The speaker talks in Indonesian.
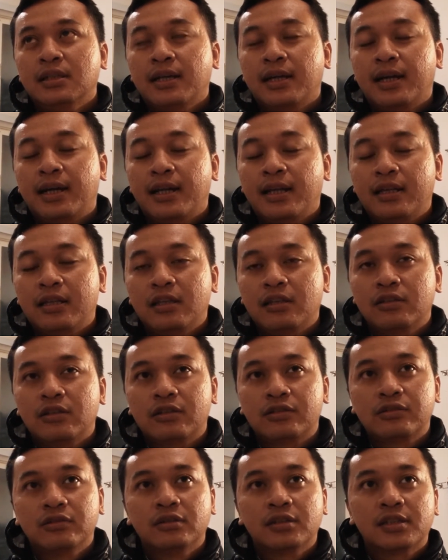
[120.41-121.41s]
karyanya
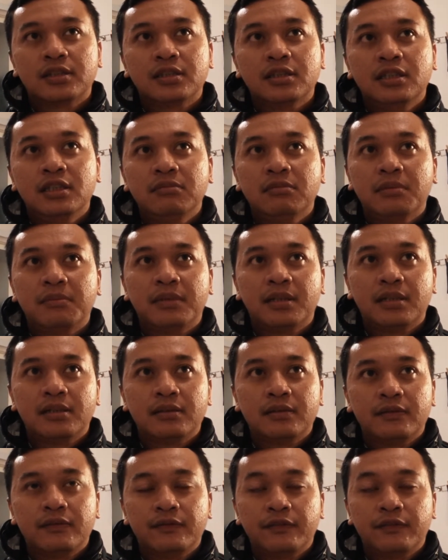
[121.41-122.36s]
George Lucas ini memang